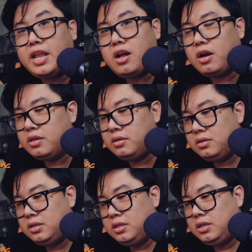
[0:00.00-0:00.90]
vậy thôi.
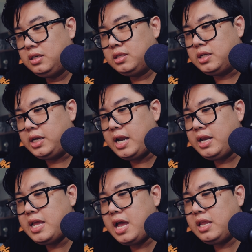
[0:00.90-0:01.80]
Thì
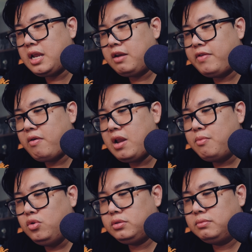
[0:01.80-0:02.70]
đánh giá nhanh
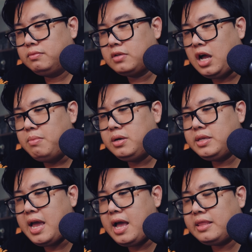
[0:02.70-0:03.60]
Velasboost ở mức
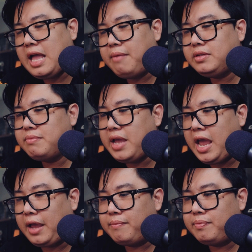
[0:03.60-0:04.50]
giá tám trăm
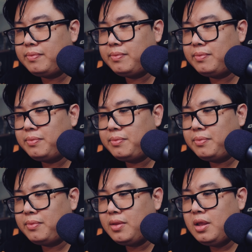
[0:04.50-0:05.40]
ngàn,
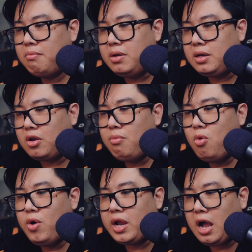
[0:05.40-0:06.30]
mình có
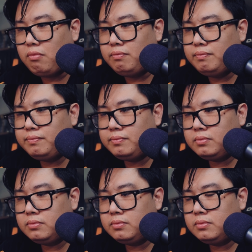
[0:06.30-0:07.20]
mua hay không?
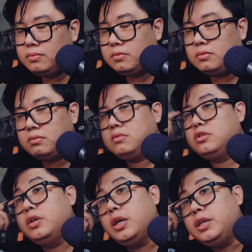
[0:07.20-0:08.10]

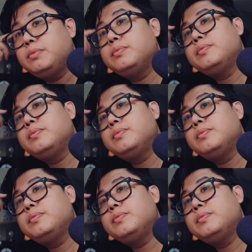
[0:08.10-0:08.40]
Suy nghĩ